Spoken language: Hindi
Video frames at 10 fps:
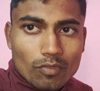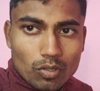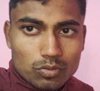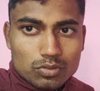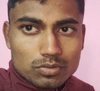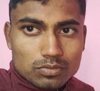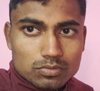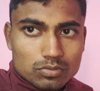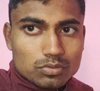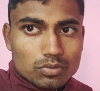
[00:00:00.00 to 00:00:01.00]
और जो
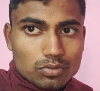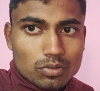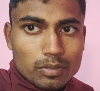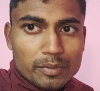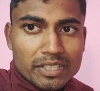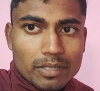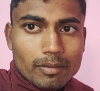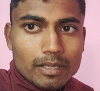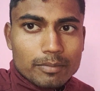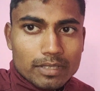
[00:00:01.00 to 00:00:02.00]
सोशल मीडिया
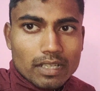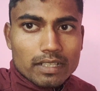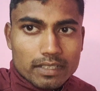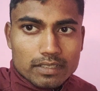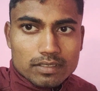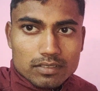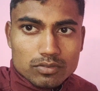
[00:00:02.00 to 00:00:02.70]
वाले बता रहे हैं